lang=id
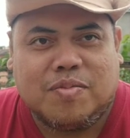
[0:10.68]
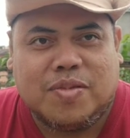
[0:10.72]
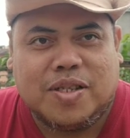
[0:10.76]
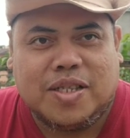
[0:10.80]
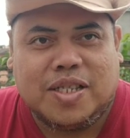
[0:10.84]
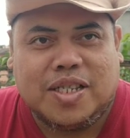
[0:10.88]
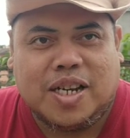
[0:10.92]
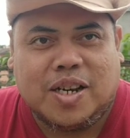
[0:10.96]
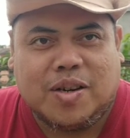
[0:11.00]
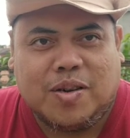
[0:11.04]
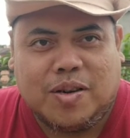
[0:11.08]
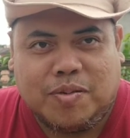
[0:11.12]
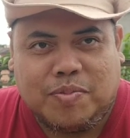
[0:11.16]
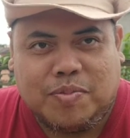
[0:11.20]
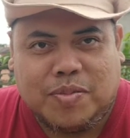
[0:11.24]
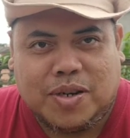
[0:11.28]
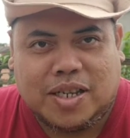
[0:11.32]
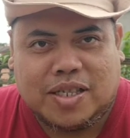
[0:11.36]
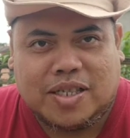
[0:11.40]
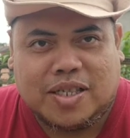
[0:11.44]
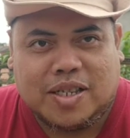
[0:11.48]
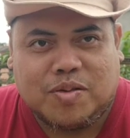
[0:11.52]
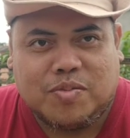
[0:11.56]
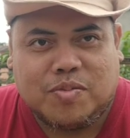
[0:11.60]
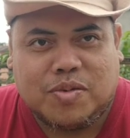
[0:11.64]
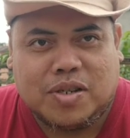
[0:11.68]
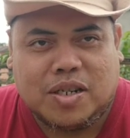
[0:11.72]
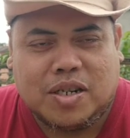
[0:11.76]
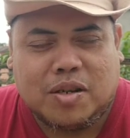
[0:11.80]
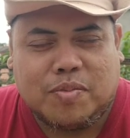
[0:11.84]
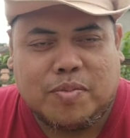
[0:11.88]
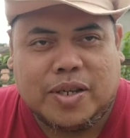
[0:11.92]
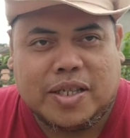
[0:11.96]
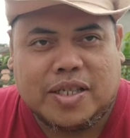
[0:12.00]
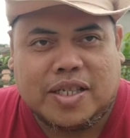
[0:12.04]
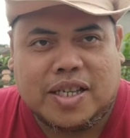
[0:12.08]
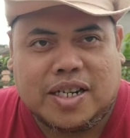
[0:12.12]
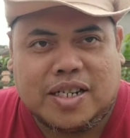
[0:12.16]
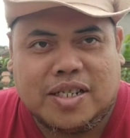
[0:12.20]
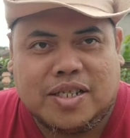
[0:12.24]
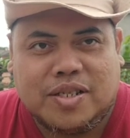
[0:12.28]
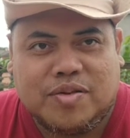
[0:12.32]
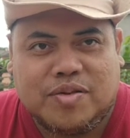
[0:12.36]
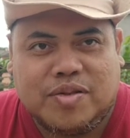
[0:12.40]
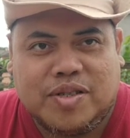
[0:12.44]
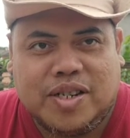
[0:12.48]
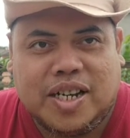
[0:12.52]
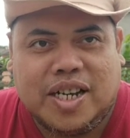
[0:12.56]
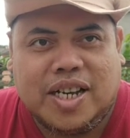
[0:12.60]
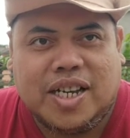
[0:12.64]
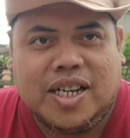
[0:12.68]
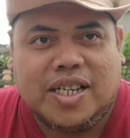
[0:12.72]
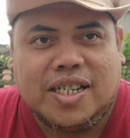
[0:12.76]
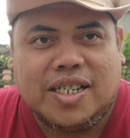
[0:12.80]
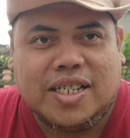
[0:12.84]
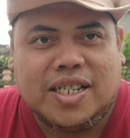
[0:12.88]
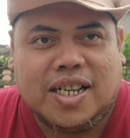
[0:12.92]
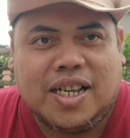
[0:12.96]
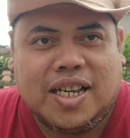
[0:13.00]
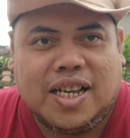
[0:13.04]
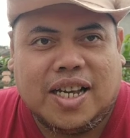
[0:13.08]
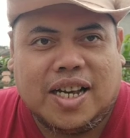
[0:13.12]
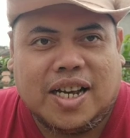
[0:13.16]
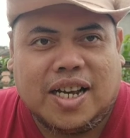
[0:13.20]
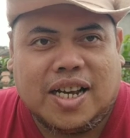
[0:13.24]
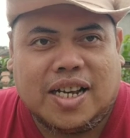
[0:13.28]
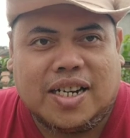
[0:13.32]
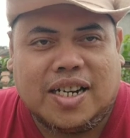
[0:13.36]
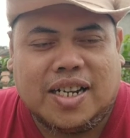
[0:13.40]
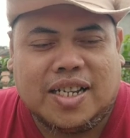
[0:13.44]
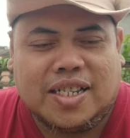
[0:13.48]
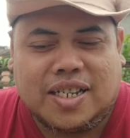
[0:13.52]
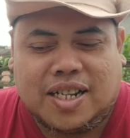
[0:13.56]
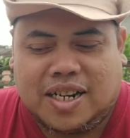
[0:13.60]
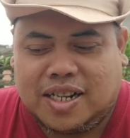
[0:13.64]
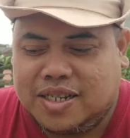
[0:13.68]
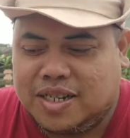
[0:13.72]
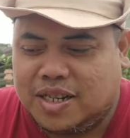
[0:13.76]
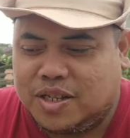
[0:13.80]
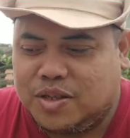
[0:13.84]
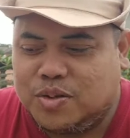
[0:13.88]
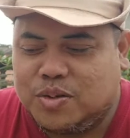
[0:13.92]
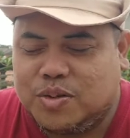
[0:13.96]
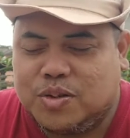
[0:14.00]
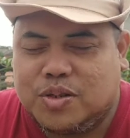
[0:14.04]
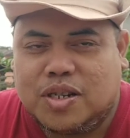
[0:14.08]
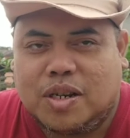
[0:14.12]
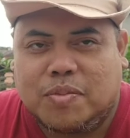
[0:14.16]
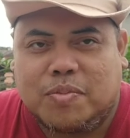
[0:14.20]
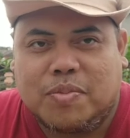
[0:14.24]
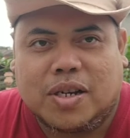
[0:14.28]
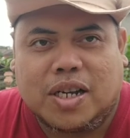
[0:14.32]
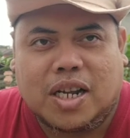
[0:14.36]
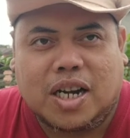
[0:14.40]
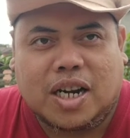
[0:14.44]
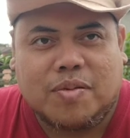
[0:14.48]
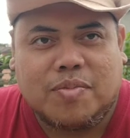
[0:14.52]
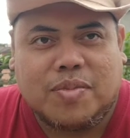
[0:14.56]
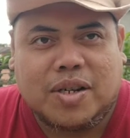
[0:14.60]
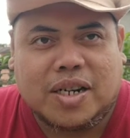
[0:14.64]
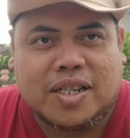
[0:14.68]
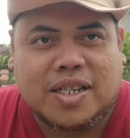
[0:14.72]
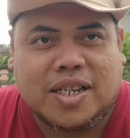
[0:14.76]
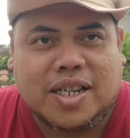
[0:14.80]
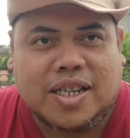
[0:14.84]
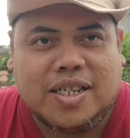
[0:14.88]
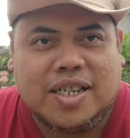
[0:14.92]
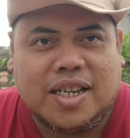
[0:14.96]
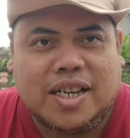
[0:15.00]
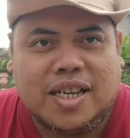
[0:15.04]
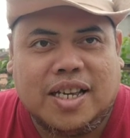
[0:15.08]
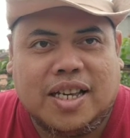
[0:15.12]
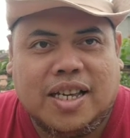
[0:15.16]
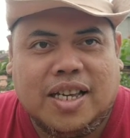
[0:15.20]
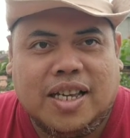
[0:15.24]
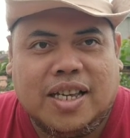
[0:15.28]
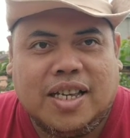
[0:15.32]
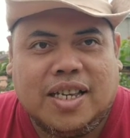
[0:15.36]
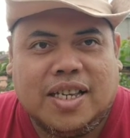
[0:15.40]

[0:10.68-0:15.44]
menjawab atau mengomentari juga Ada salah satu subscriber saya